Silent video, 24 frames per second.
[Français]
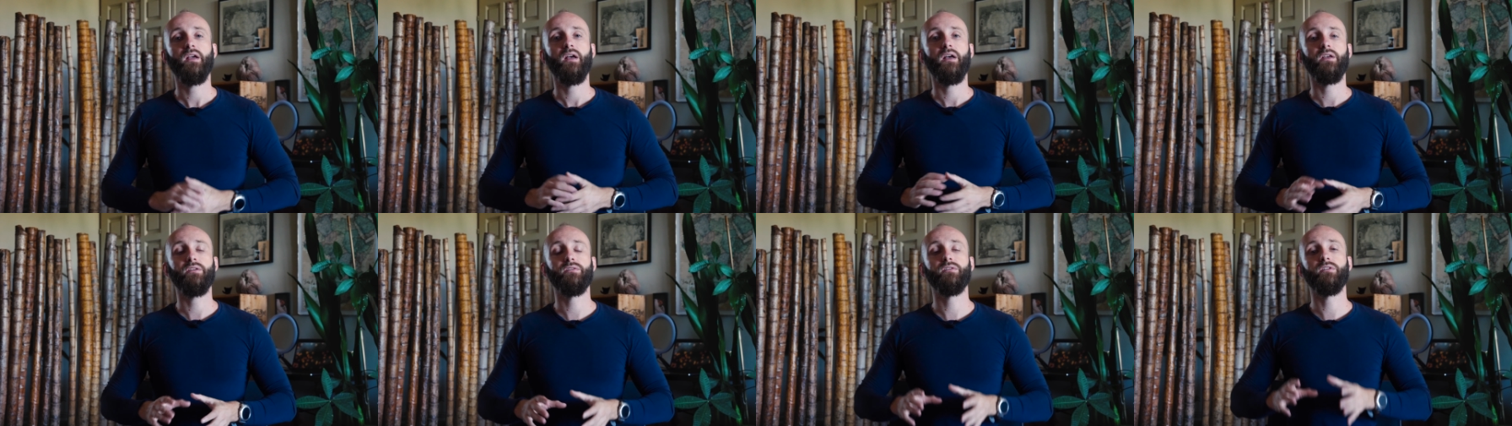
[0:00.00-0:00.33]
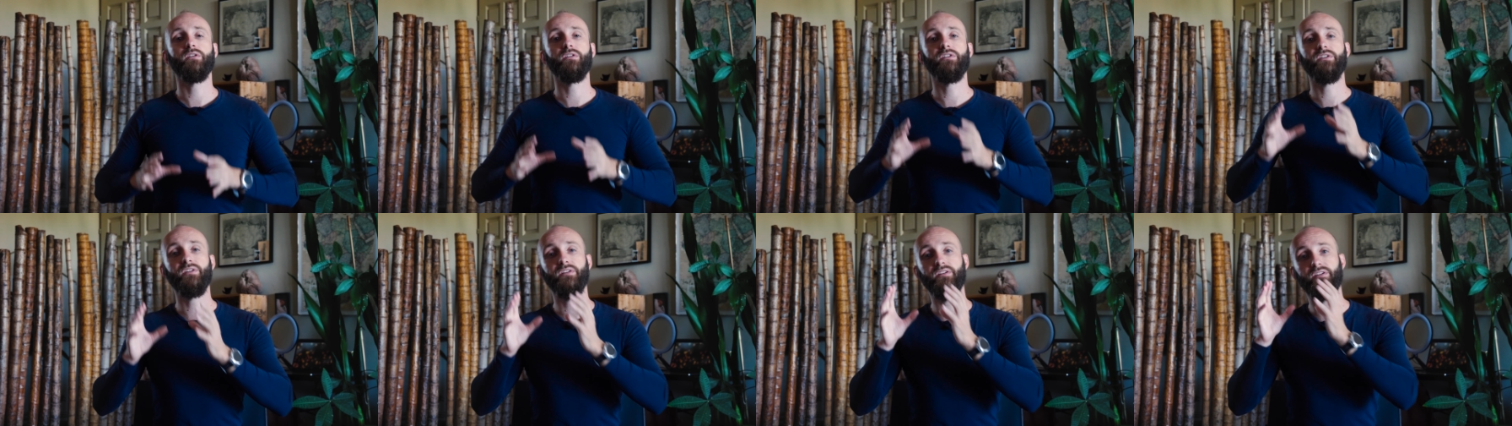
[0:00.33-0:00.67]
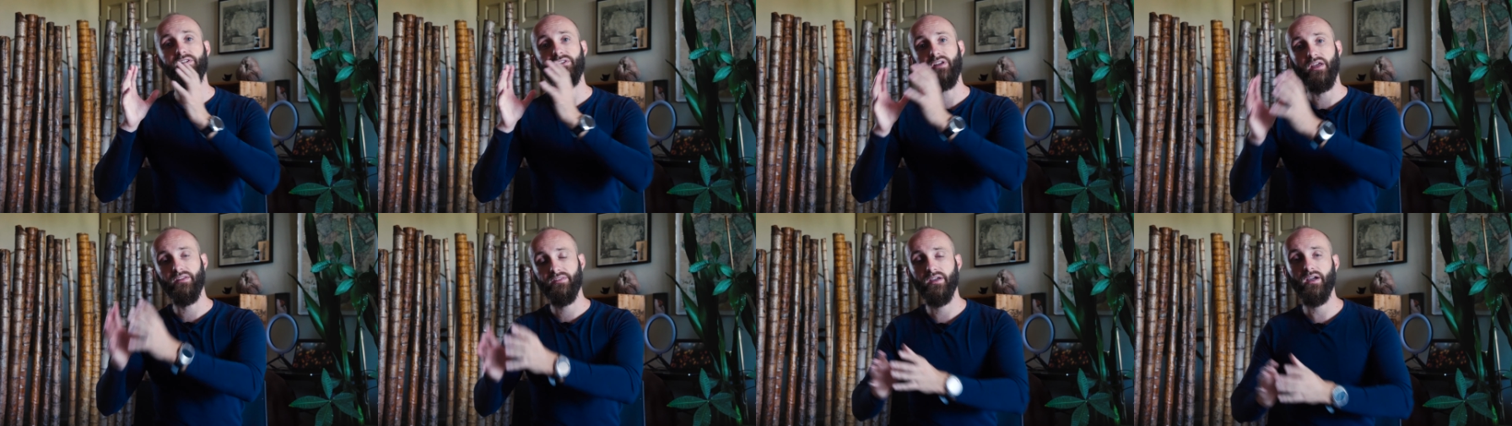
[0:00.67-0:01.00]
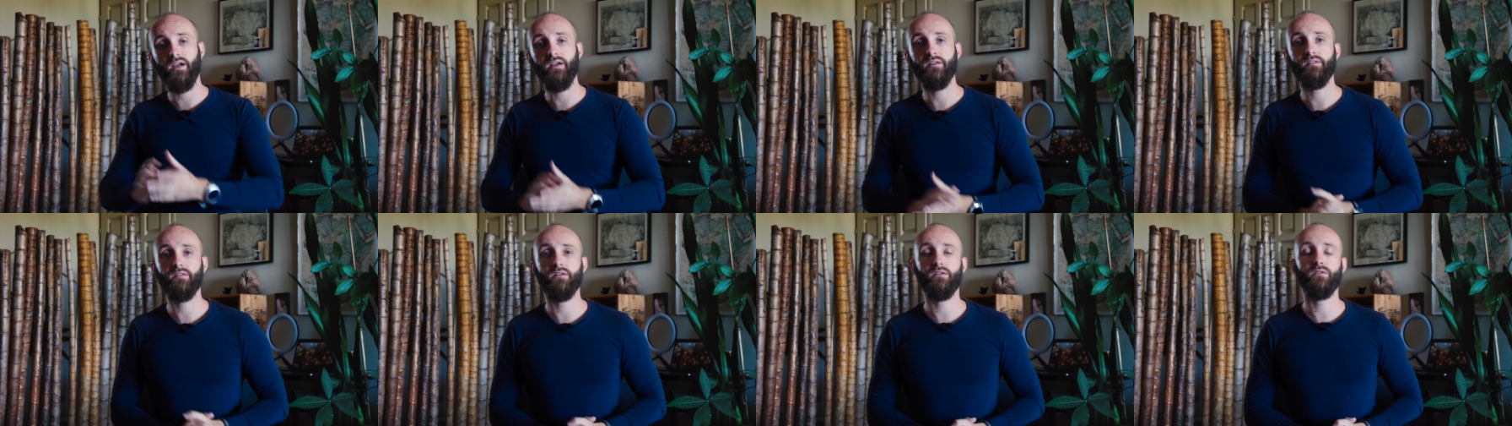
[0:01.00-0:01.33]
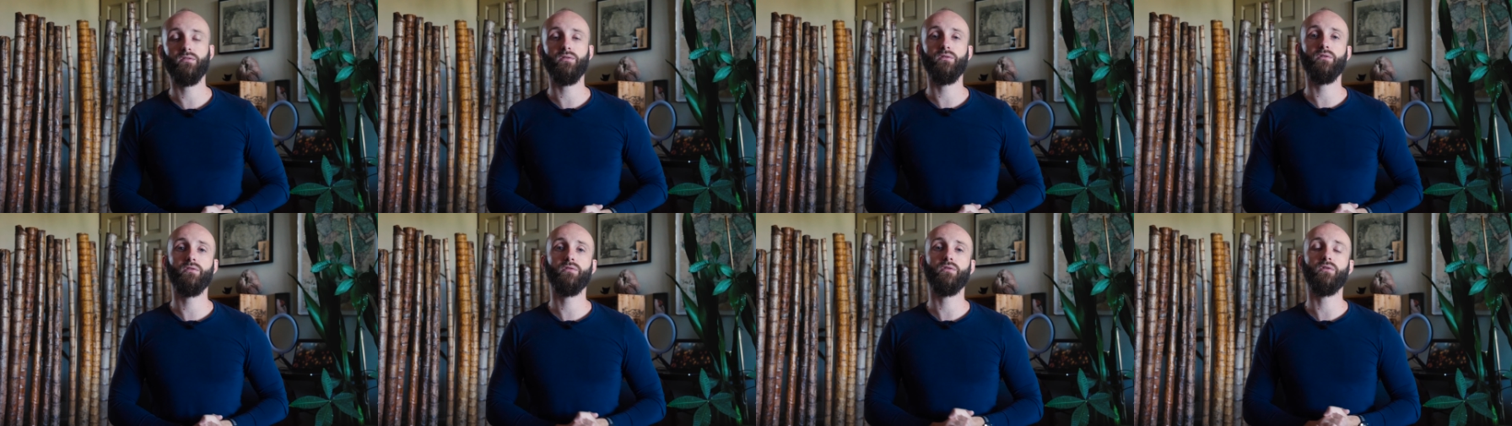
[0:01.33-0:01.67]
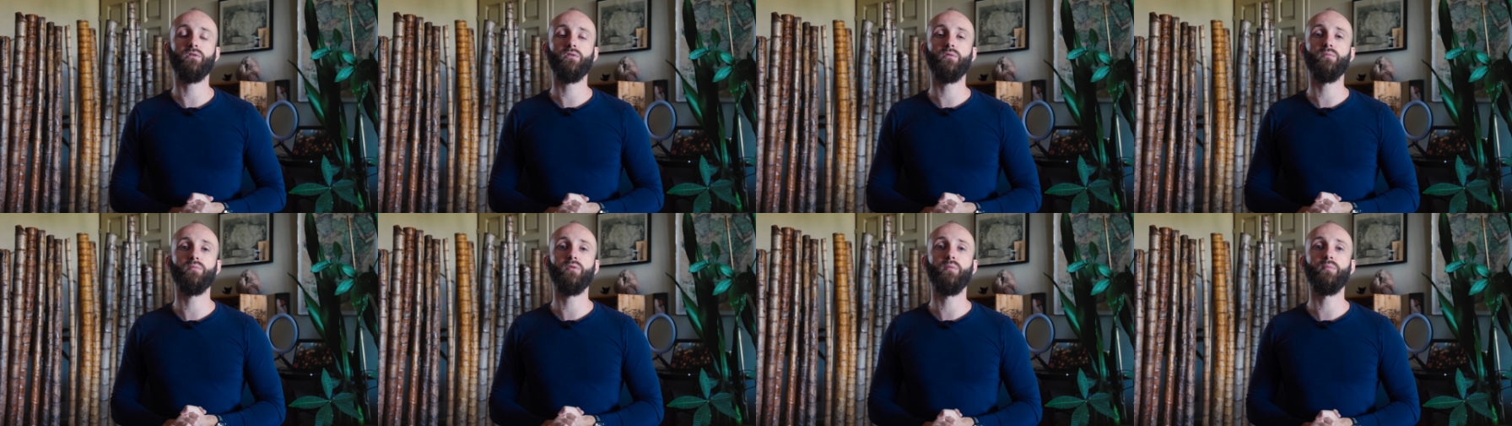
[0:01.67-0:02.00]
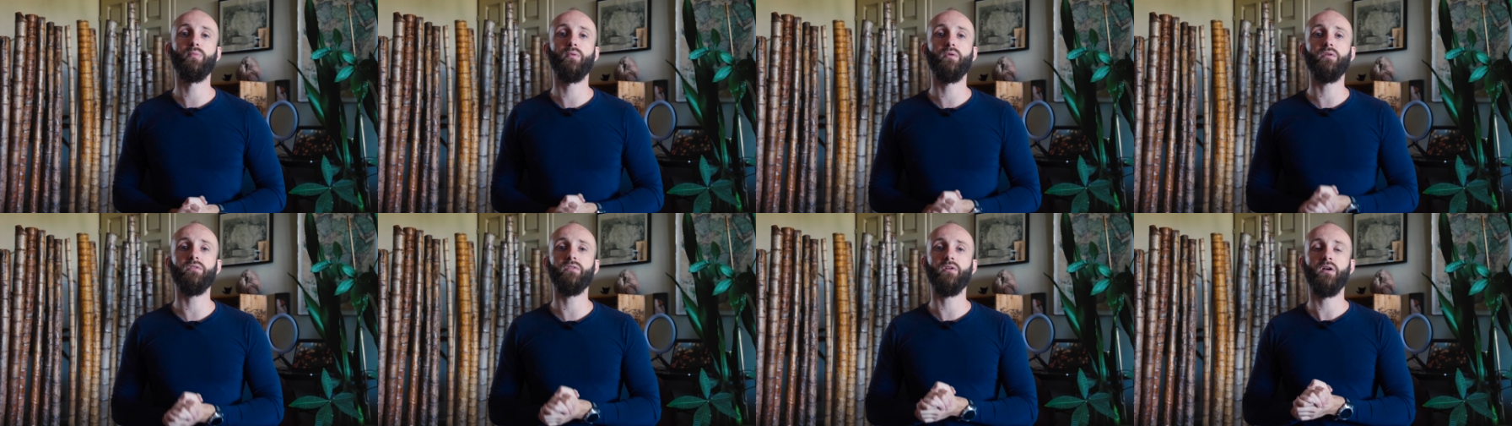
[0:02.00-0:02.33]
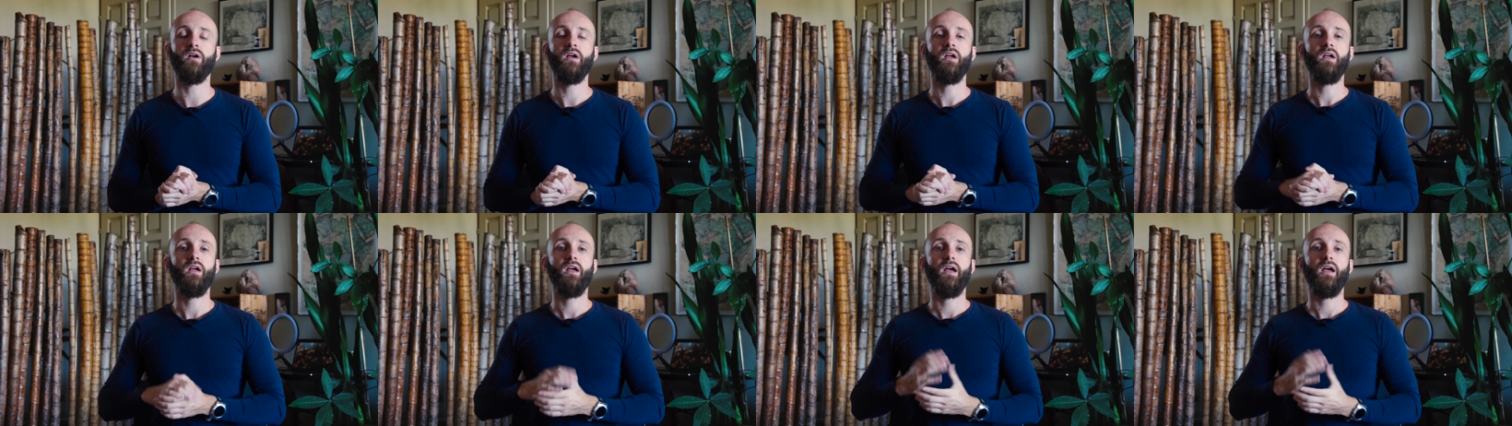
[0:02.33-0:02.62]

est-ce que si j'adhère à cette solution qu'on me propose,